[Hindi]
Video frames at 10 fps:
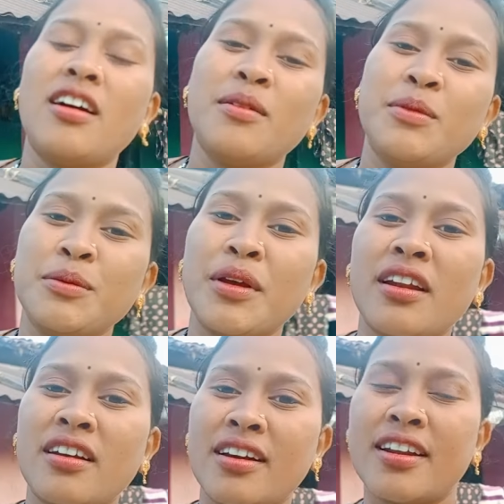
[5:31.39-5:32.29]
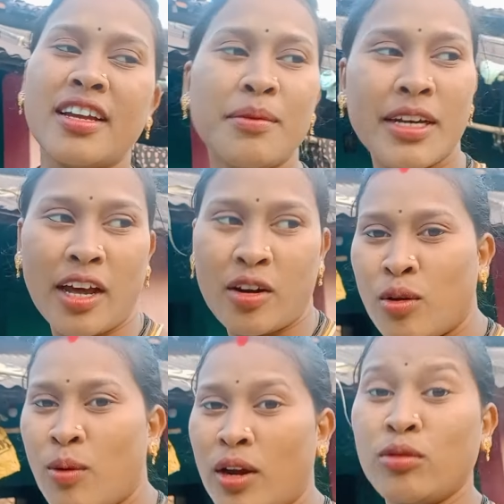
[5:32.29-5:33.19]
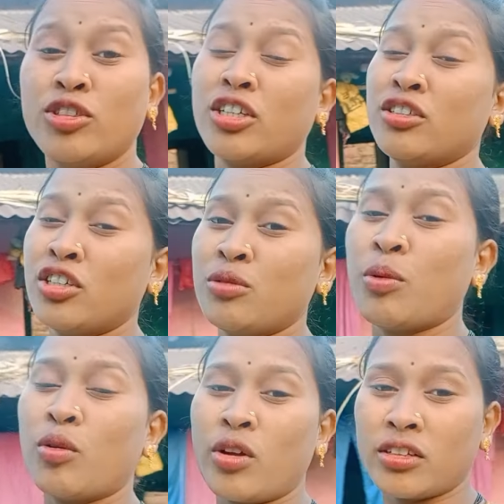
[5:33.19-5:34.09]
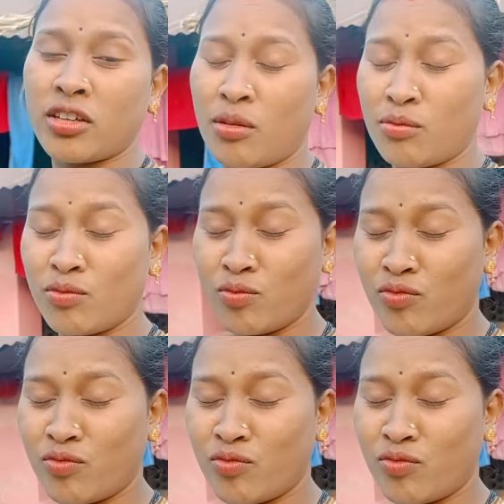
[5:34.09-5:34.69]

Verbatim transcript: अभी मैं ना करैल बिठा रहा हूँ आलू जल्दी जल्दी पोलो एकदम